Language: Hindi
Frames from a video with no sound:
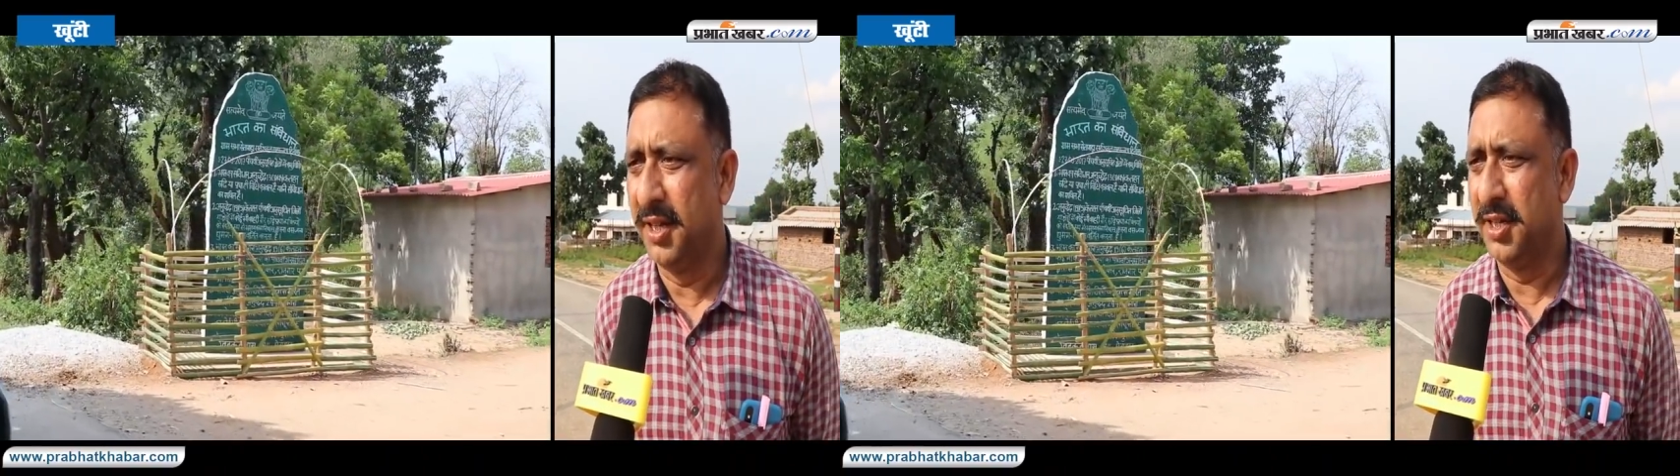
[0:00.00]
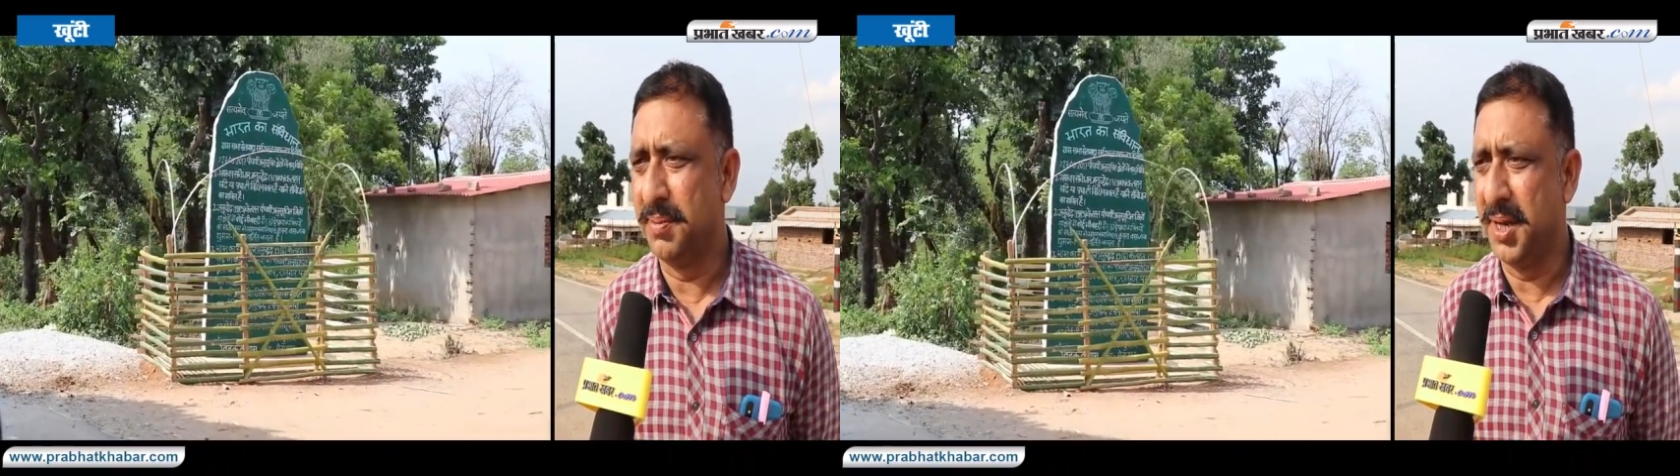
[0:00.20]

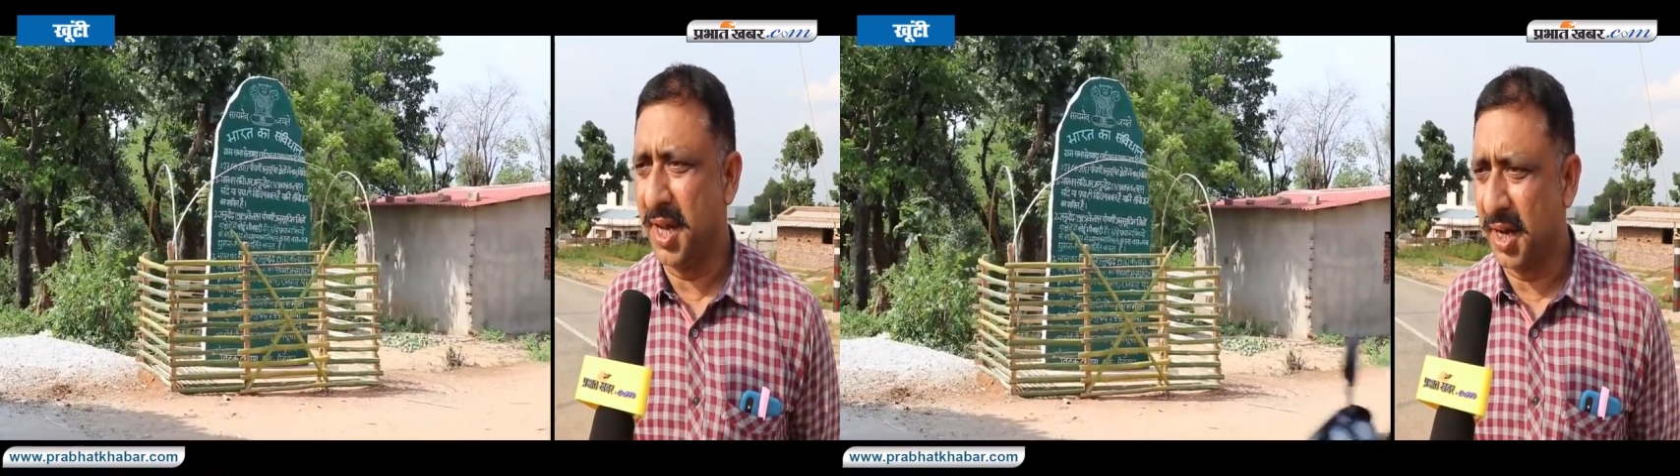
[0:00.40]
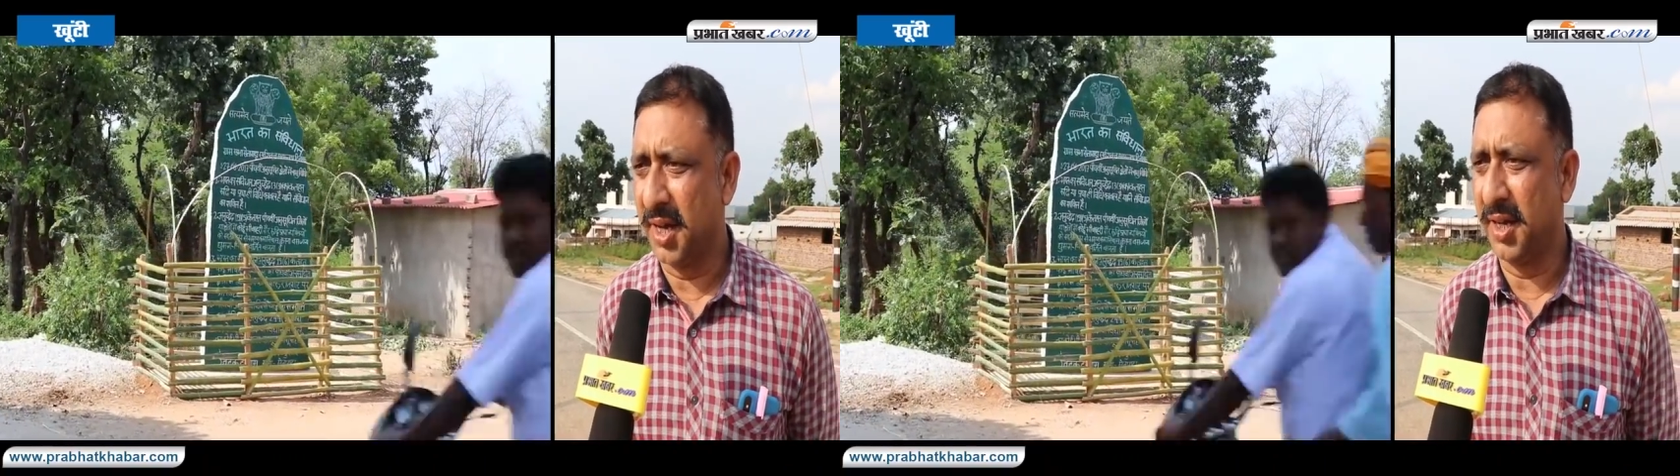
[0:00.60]
जिसमें
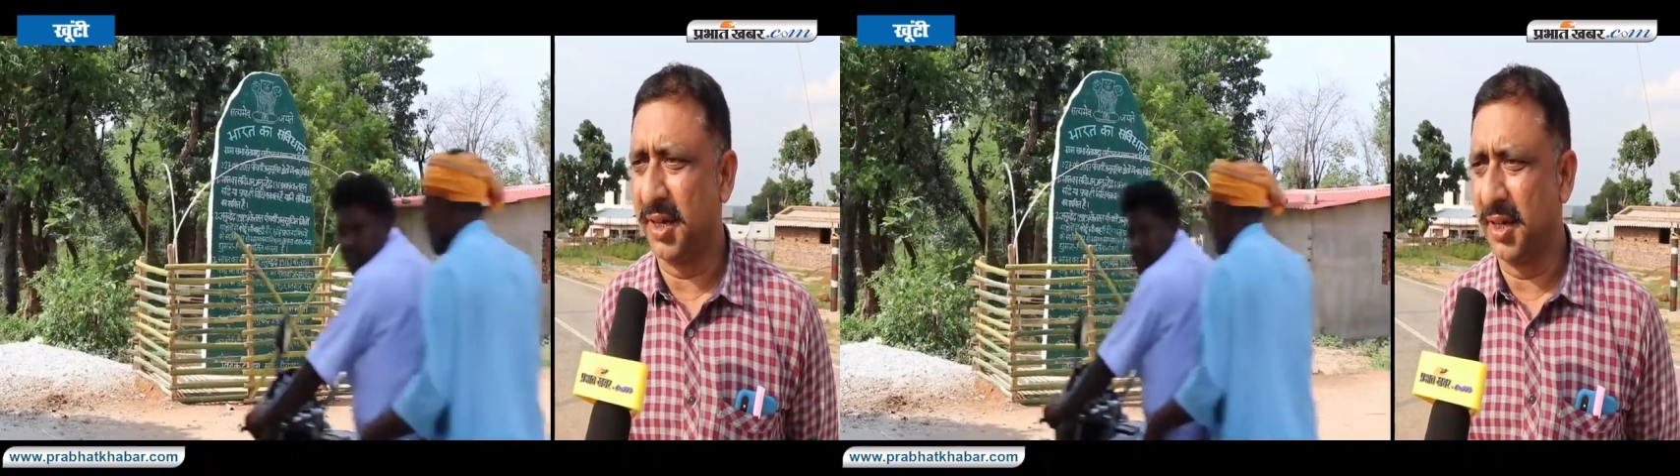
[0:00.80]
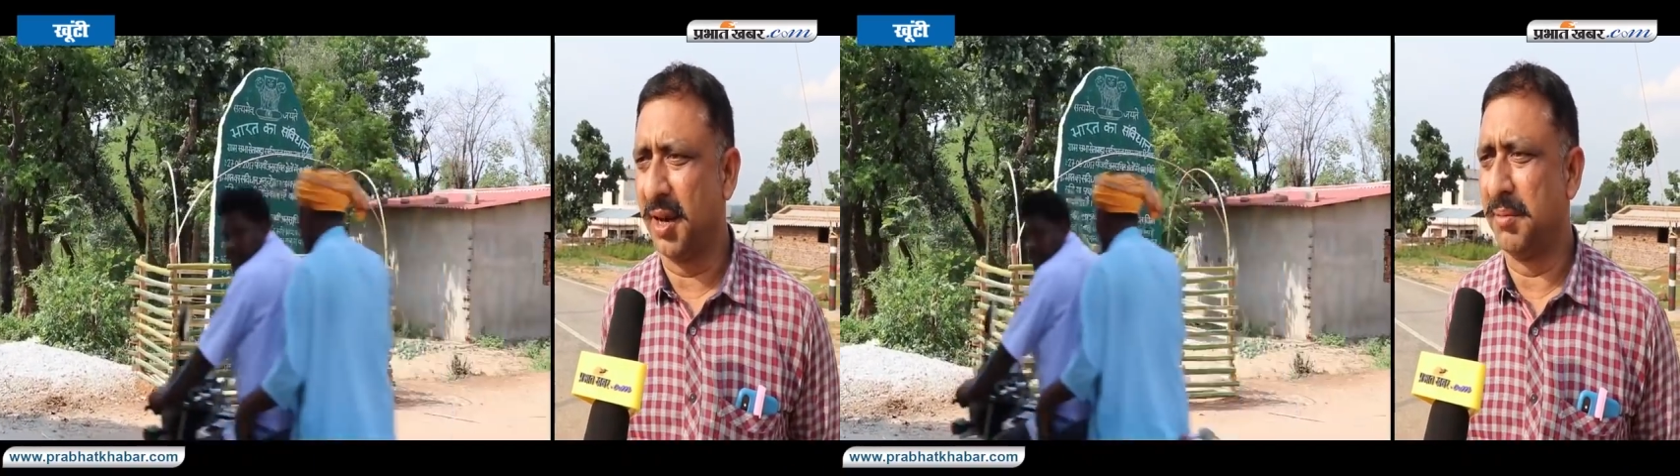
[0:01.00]
ये कहना
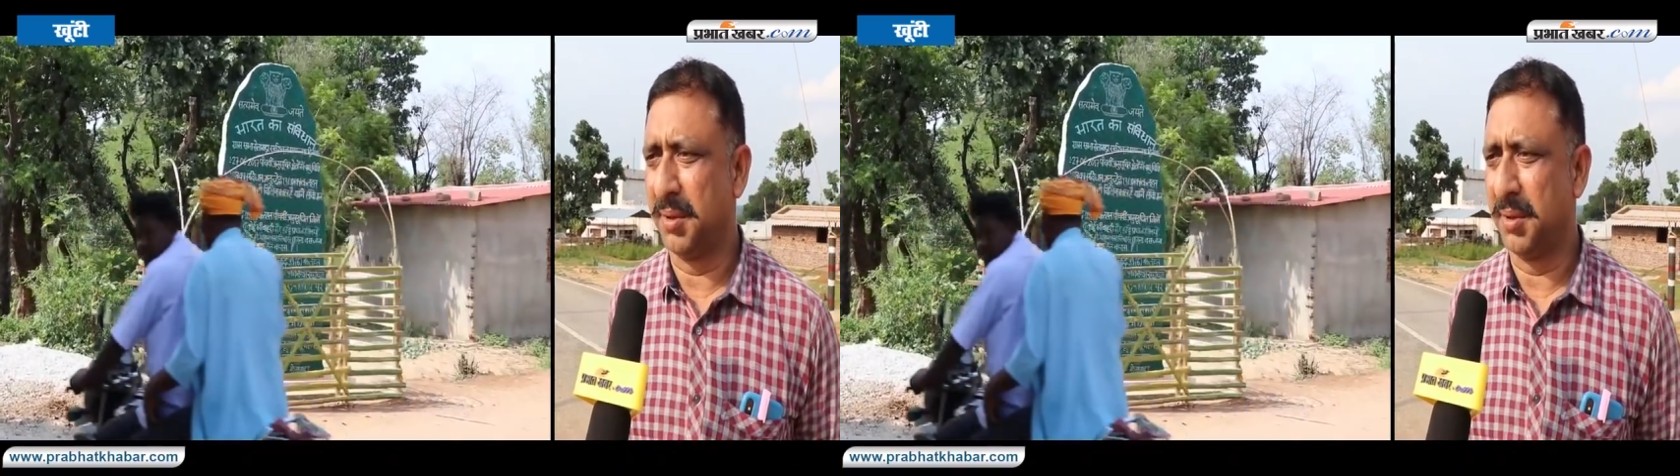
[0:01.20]
कि ग्राम